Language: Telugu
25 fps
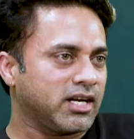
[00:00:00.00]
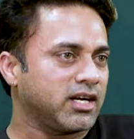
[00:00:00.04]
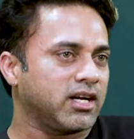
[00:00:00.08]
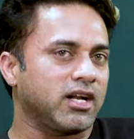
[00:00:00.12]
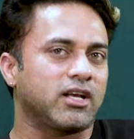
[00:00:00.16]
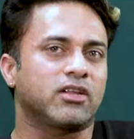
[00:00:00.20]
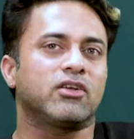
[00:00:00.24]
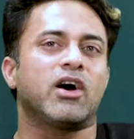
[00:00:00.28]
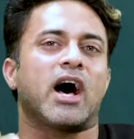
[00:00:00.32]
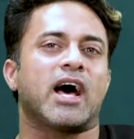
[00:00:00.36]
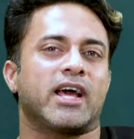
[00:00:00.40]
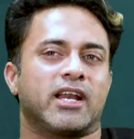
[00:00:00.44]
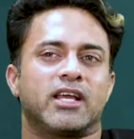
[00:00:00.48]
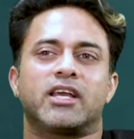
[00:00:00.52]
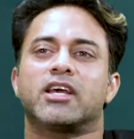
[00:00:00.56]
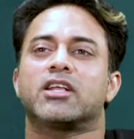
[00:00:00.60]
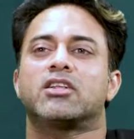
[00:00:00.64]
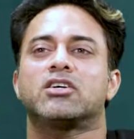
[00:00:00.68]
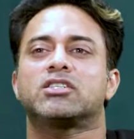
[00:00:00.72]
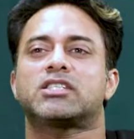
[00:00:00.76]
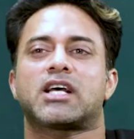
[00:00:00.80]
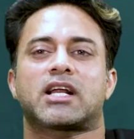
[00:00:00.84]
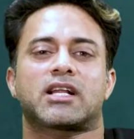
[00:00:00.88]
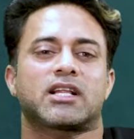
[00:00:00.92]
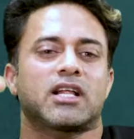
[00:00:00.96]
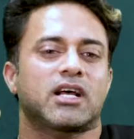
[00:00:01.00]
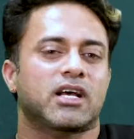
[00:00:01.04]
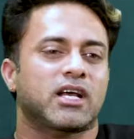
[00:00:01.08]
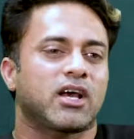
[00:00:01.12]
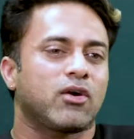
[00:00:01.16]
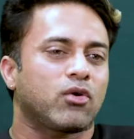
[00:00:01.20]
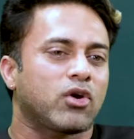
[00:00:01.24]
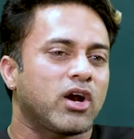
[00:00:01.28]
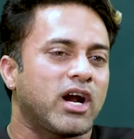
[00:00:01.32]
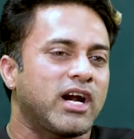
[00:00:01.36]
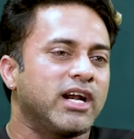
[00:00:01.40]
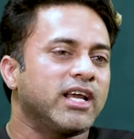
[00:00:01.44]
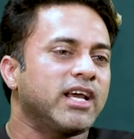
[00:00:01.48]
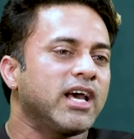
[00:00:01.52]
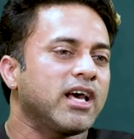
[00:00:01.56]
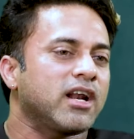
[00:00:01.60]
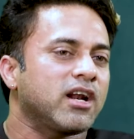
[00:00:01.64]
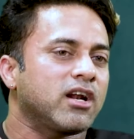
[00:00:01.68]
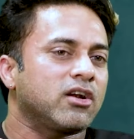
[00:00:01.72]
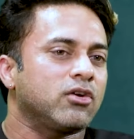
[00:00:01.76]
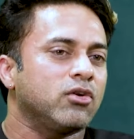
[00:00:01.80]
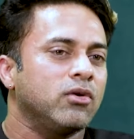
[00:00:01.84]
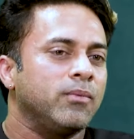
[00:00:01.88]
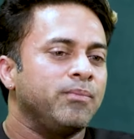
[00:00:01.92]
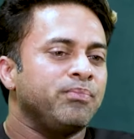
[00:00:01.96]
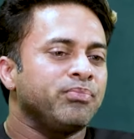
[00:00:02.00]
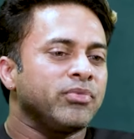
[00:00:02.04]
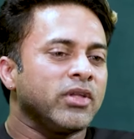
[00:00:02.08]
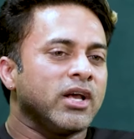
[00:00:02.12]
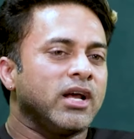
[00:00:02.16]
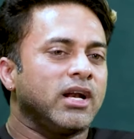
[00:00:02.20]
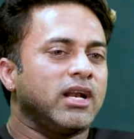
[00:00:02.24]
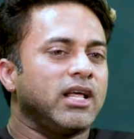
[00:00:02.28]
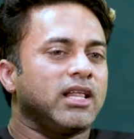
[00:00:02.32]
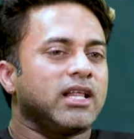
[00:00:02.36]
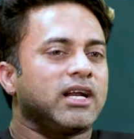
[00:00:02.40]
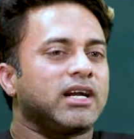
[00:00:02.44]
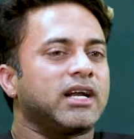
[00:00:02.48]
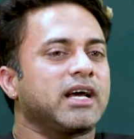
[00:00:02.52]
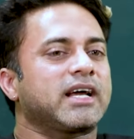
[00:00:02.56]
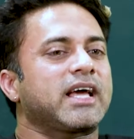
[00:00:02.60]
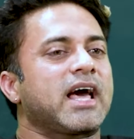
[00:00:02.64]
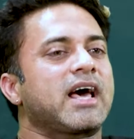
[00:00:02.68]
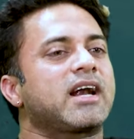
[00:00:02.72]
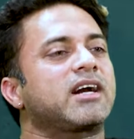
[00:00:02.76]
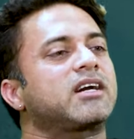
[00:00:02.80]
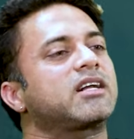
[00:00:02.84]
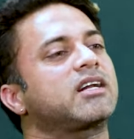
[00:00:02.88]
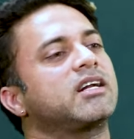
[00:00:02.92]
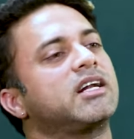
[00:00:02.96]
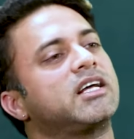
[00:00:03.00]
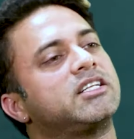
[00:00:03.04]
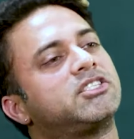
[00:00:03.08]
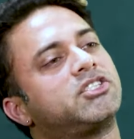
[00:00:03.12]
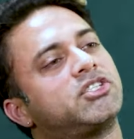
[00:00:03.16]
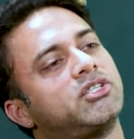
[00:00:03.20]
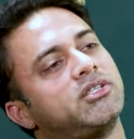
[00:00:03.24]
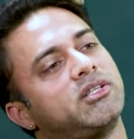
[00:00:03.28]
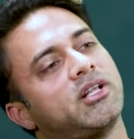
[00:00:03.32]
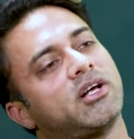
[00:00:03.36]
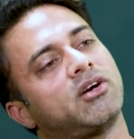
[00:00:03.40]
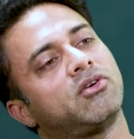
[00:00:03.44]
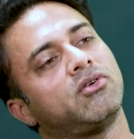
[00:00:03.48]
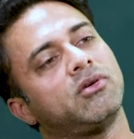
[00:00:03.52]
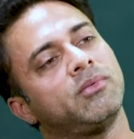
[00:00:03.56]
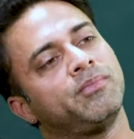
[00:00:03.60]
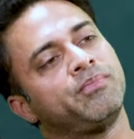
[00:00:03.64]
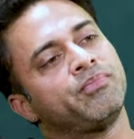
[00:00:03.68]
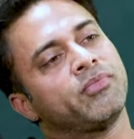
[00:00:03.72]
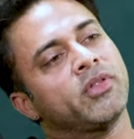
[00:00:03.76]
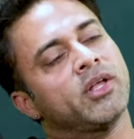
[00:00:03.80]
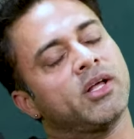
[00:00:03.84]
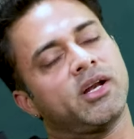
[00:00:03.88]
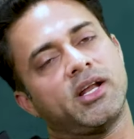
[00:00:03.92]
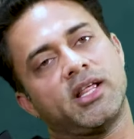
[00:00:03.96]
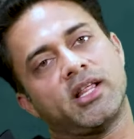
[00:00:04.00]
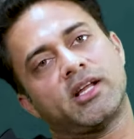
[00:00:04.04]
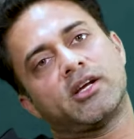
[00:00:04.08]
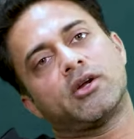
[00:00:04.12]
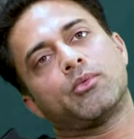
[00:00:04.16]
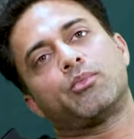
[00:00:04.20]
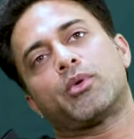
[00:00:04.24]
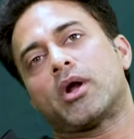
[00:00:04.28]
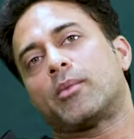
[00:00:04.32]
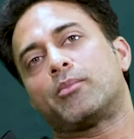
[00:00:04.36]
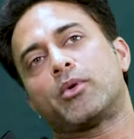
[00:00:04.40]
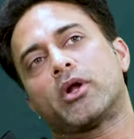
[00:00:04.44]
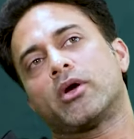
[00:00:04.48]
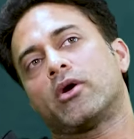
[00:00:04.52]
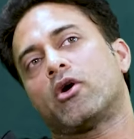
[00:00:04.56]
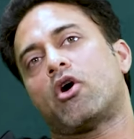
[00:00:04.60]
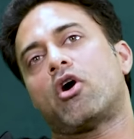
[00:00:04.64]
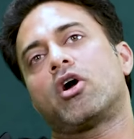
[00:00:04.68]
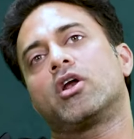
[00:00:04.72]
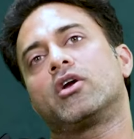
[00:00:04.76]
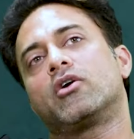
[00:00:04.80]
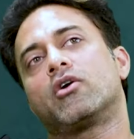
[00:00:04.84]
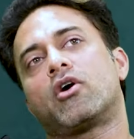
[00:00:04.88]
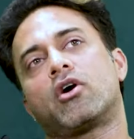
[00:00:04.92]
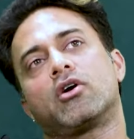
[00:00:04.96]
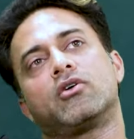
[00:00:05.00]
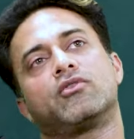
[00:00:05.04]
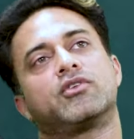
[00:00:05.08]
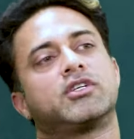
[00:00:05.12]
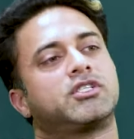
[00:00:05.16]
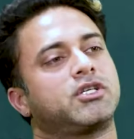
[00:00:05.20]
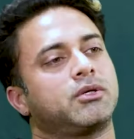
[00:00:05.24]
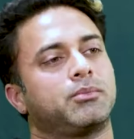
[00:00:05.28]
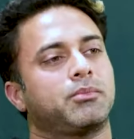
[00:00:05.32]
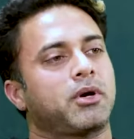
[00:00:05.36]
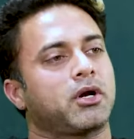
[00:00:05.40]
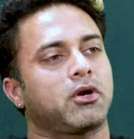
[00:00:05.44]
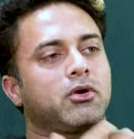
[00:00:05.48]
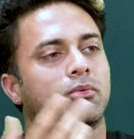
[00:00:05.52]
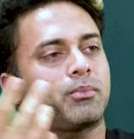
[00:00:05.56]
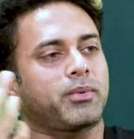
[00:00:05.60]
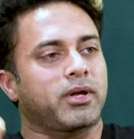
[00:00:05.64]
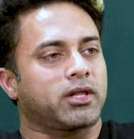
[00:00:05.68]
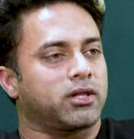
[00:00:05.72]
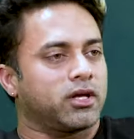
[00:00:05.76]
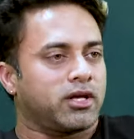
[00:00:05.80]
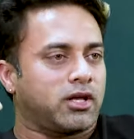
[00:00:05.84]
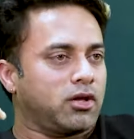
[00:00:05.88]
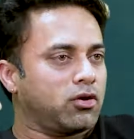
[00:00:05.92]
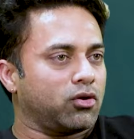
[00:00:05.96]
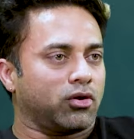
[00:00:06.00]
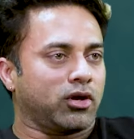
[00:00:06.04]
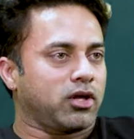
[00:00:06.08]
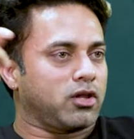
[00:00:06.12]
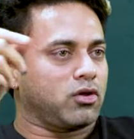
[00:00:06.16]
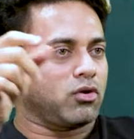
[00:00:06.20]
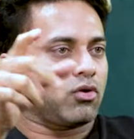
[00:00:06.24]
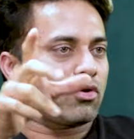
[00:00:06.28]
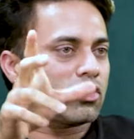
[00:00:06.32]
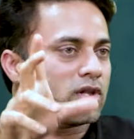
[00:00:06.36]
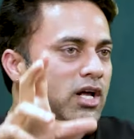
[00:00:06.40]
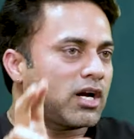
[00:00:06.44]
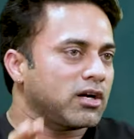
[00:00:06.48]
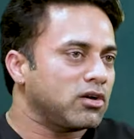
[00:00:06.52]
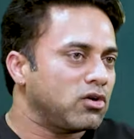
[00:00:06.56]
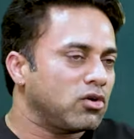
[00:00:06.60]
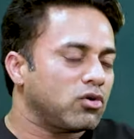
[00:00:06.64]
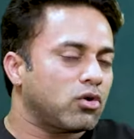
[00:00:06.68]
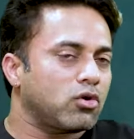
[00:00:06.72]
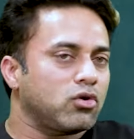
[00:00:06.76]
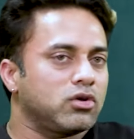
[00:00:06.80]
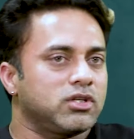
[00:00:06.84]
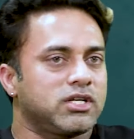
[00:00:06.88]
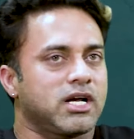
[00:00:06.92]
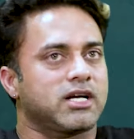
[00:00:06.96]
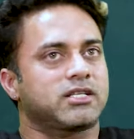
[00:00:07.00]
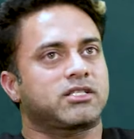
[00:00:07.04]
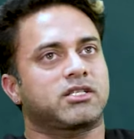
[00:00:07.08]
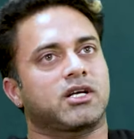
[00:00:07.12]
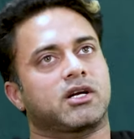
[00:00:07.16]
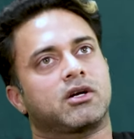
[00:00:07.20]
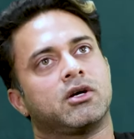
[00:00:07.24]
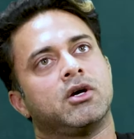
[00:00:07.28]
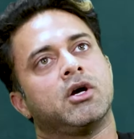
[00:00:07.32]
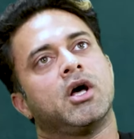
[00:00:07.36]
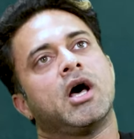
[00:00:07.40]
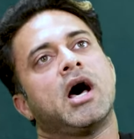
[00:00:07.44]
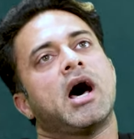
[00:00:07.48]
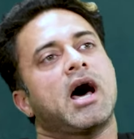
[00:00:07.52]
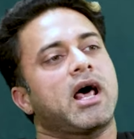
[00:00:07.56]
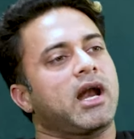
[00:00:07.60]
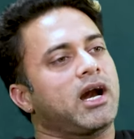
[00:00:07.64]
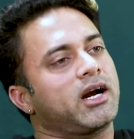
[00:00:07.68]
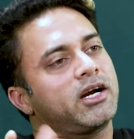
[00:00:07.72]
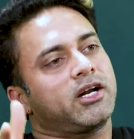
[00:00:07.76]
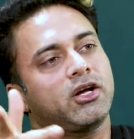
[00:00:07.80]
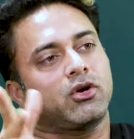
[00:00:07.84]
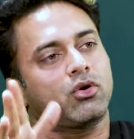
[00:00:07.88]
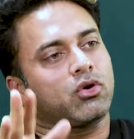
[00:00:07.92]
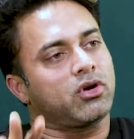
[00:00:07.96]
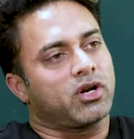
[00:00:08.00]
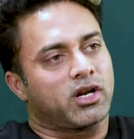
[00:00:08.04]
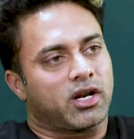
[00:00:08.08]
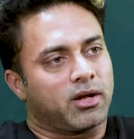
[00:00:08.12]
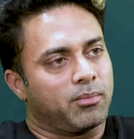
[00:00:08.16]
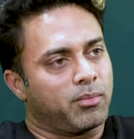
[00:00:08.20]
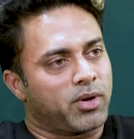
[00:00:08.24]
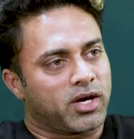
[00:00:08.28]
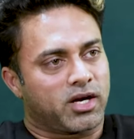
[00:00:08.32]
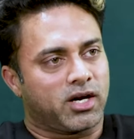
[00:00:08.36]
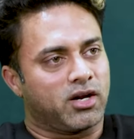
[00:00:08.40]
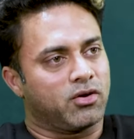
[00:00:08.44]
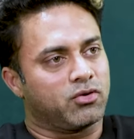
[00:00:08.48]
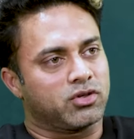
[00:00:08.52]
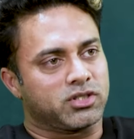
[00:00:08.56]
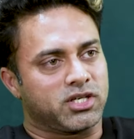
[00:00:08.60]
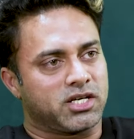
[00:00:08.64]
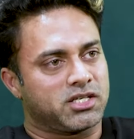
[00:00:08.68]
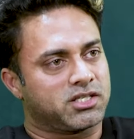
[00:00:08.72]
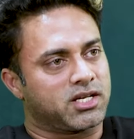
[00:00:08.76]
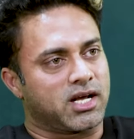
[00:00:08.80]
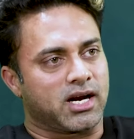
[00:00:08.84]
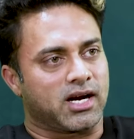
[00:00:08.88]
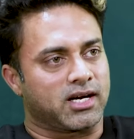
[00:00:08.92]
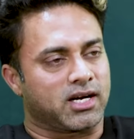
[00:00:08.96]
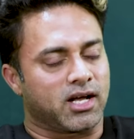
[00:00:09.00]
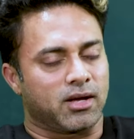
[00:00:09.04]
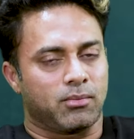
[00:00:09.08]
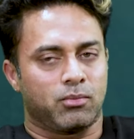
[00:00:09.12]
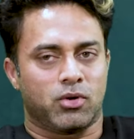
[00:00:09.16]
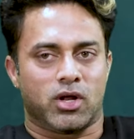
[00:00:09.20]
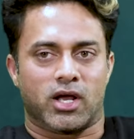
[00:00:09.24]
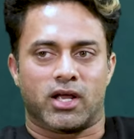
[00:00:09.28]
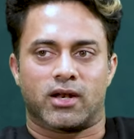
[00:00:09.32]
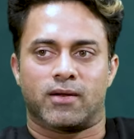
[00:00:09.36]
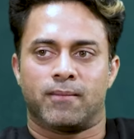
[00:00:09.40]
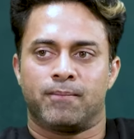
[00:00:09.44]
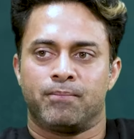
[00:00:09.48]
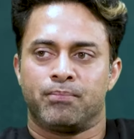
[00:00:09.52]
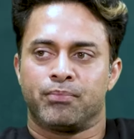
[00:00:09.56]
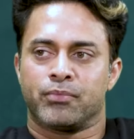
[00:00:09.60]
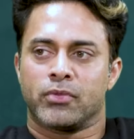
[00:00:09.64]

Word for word: చేయట్లేదు ఆయనకి ఏదో సరదాగా ఎవరో అడిగారనో లేదంటే క్యారెక్టర్ నచ్చిందనో లేదంటే ఇప్పుడు అప్పుడే హాలీ హాలీవుడ్ సినిమాల్లో పెద్ద హీరో ఏదో ఒక దాంట్లో రోల్ చేస్తారు అలాంటి కొన్ని రీమేక్లు ఏవో చేశారు ఆ టైంలో ఆయన